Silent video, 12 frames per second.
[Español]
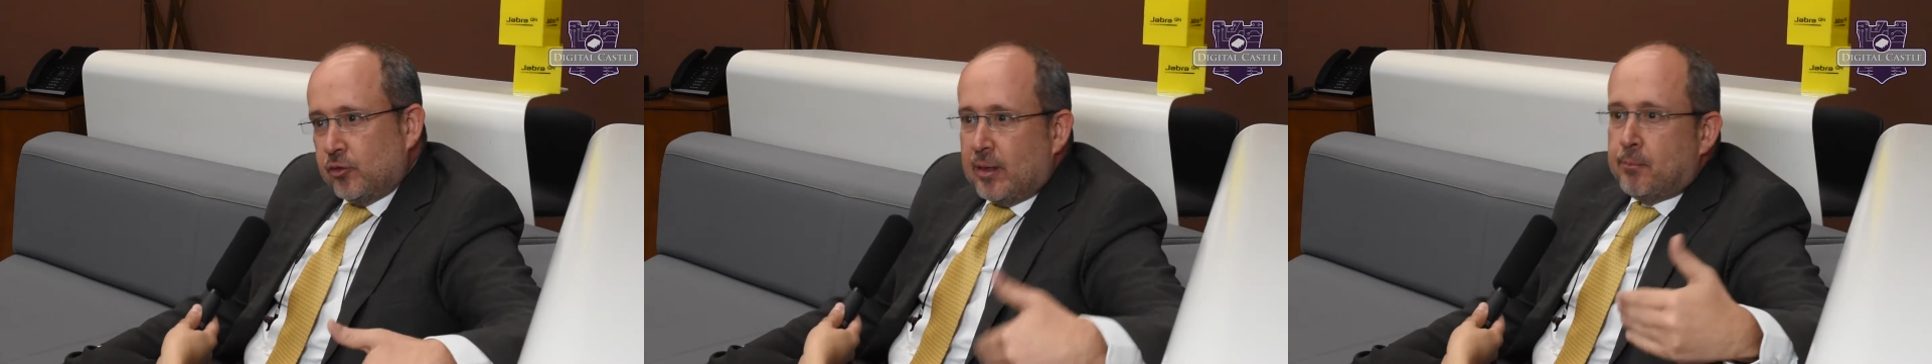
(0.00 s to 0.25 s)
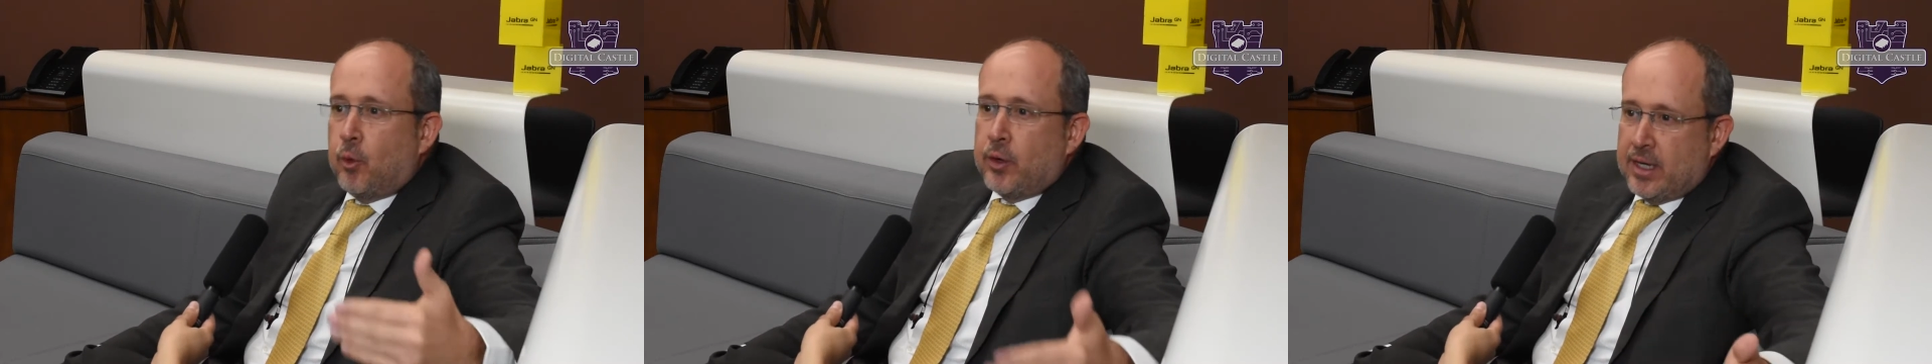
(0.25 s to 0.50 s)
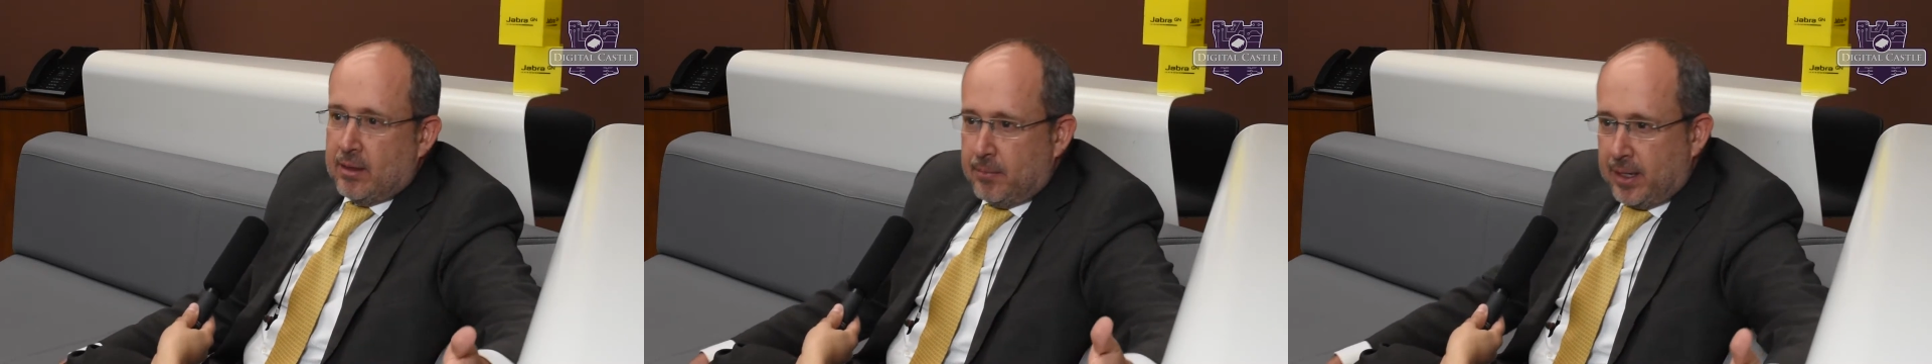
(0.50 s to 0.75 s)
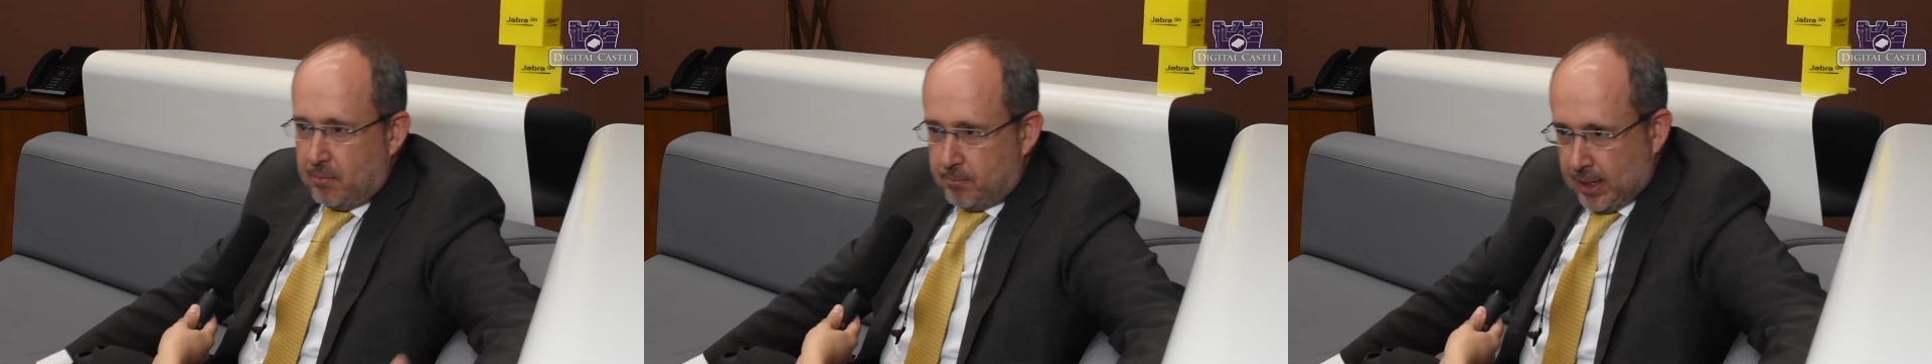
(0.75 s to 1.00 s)
se podrían
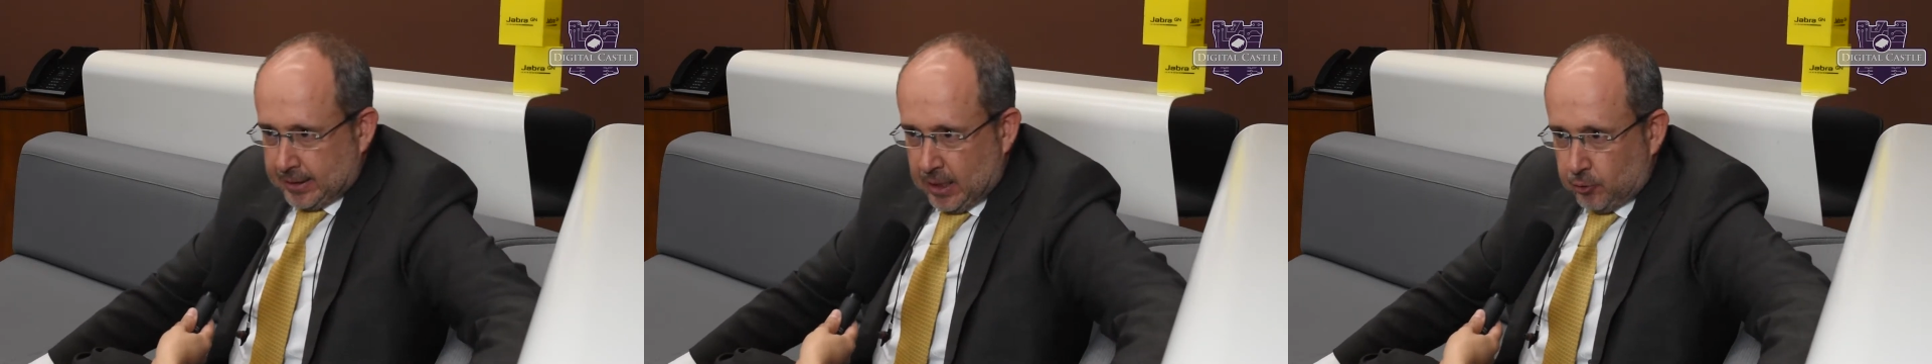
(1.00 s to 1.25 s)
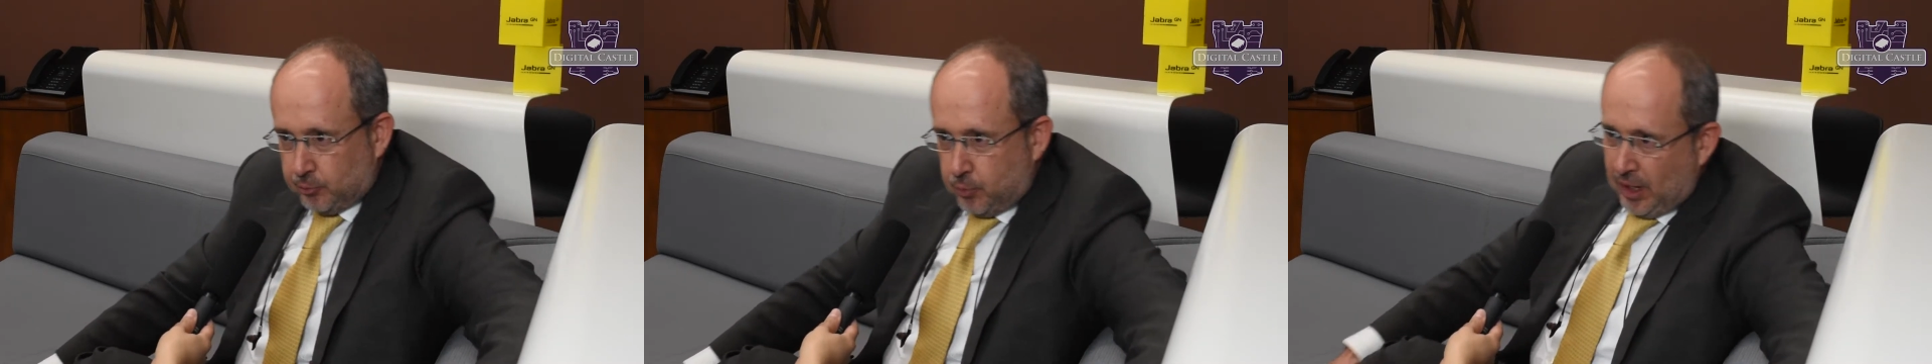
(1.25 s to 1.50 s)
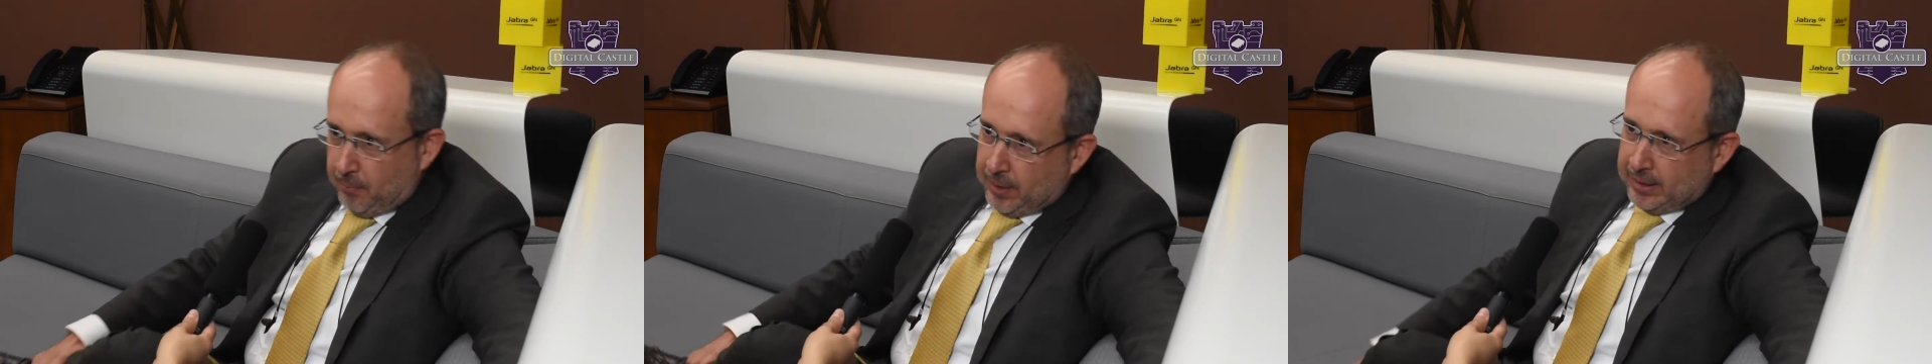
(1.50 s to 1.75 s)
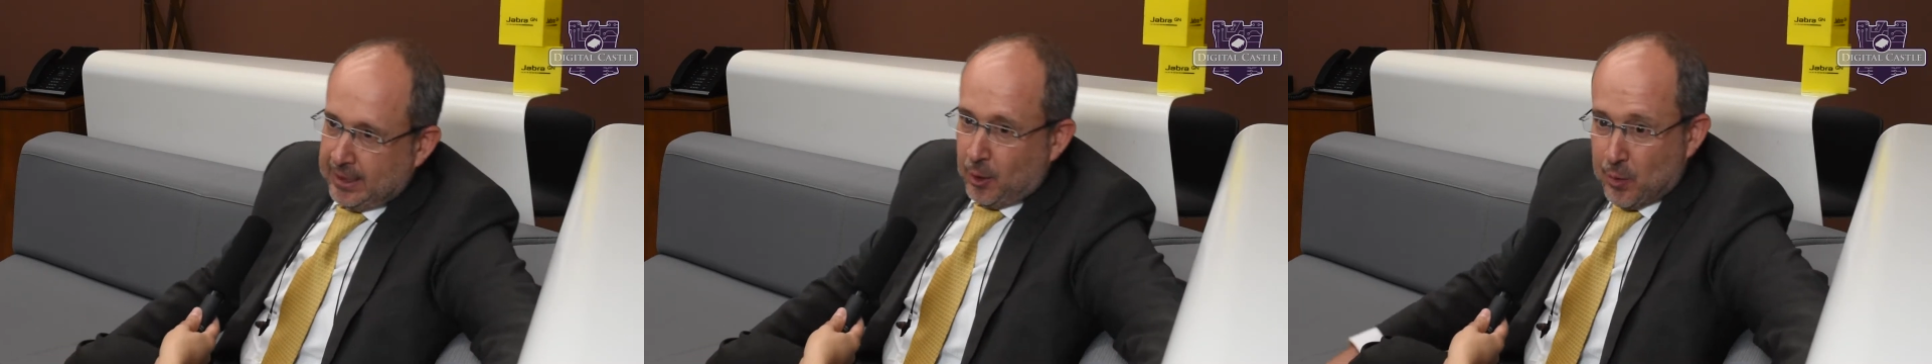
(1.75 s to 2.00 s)
ver impactados por la
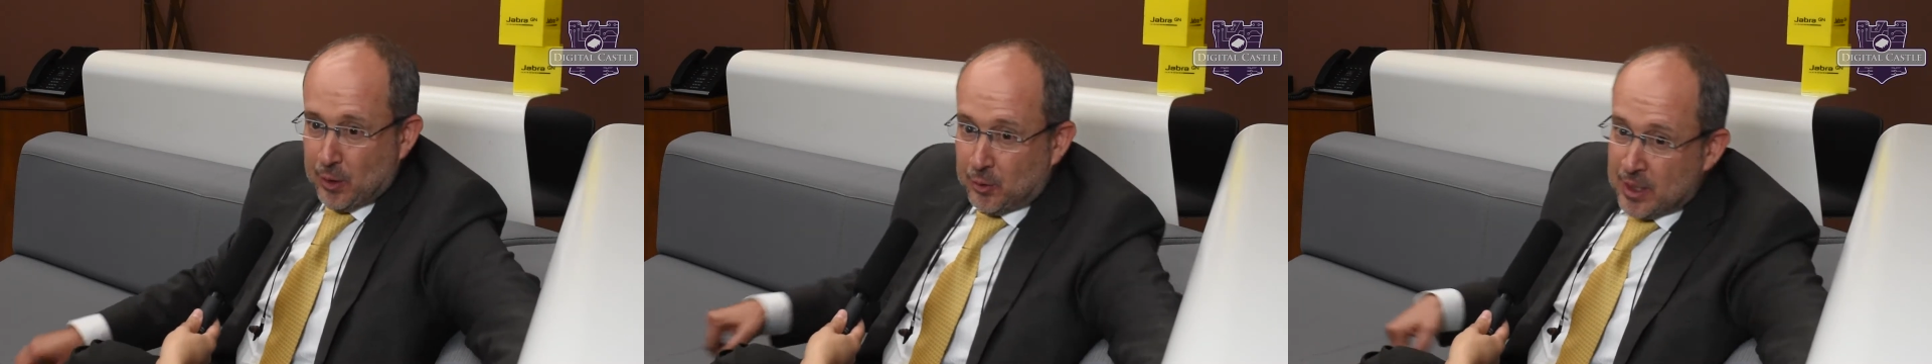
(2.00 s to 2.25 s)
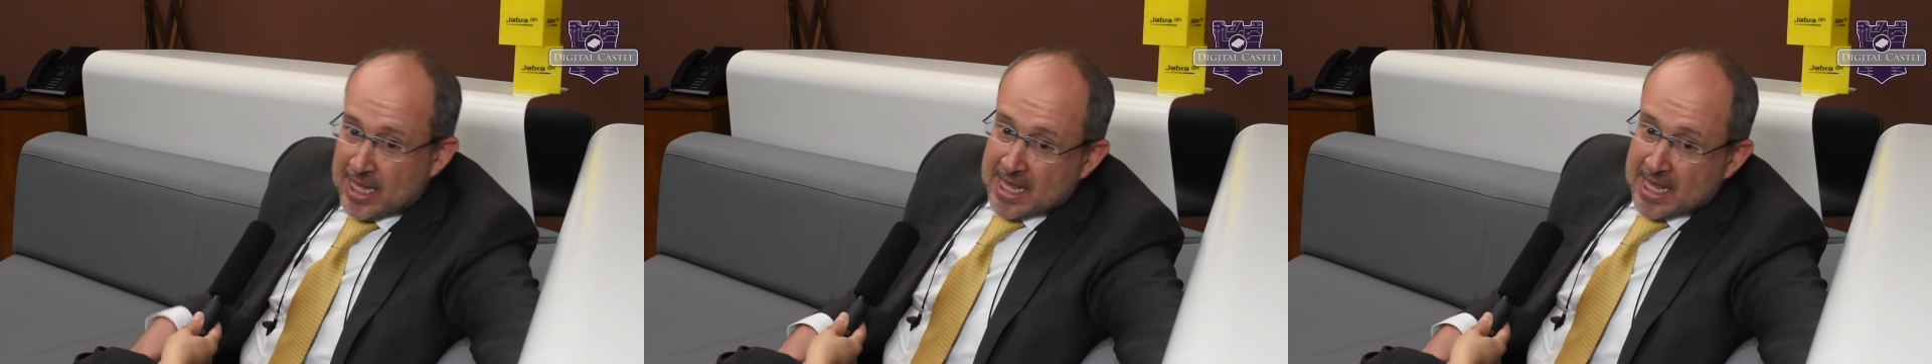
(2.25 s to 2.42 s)
parte del ruido.